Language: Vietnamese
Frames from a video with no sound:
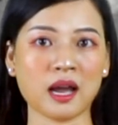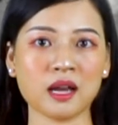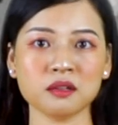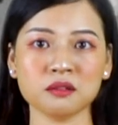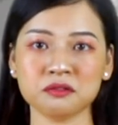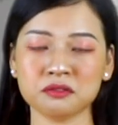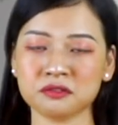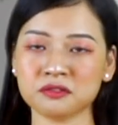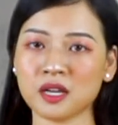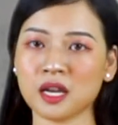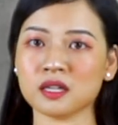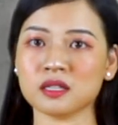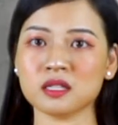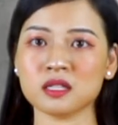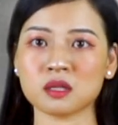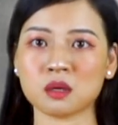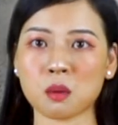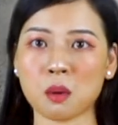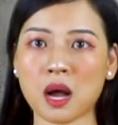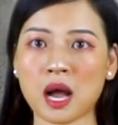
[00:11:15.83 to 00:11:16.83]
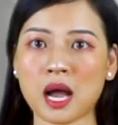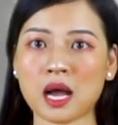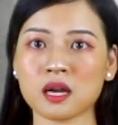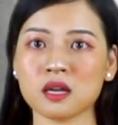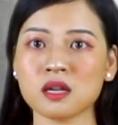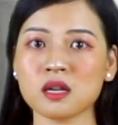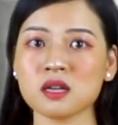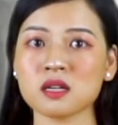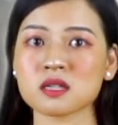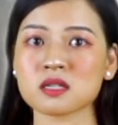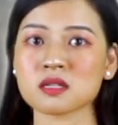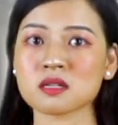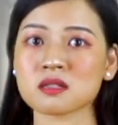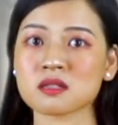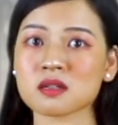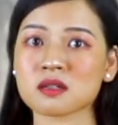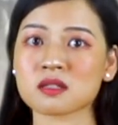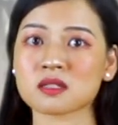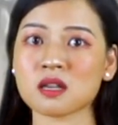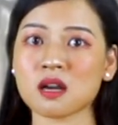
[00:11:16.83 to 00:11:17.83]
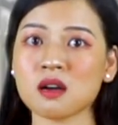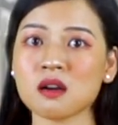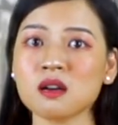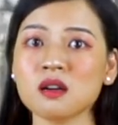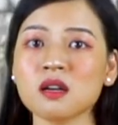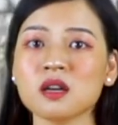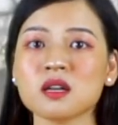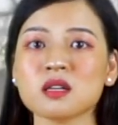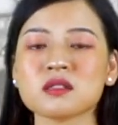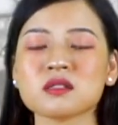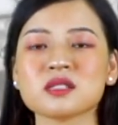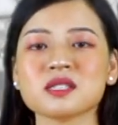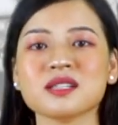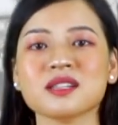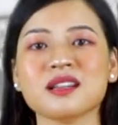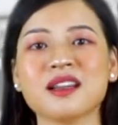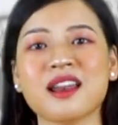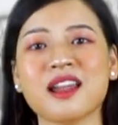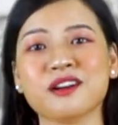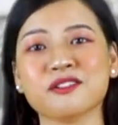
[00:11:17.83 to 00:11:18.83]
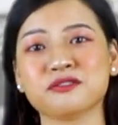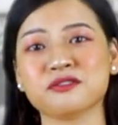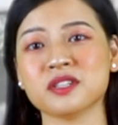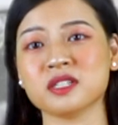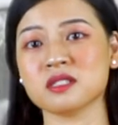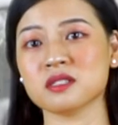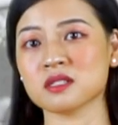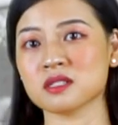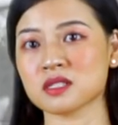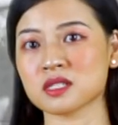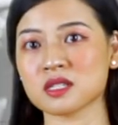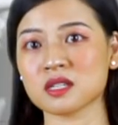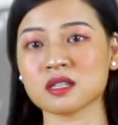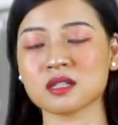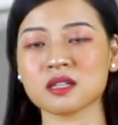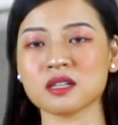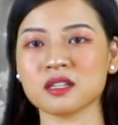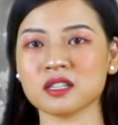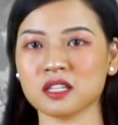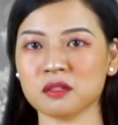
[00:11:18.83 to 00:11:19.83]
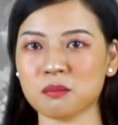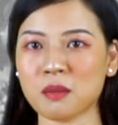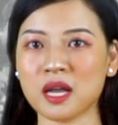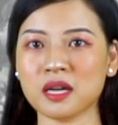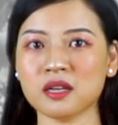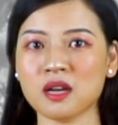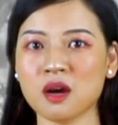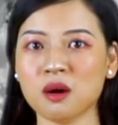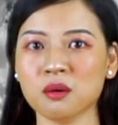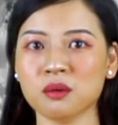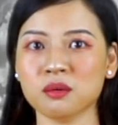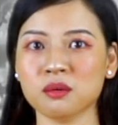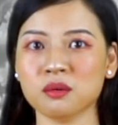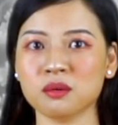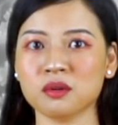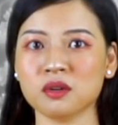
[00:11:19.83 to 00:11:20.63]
ắt phải đi qua sự rực rỡ chỉ là phần sơ khởi ban đầu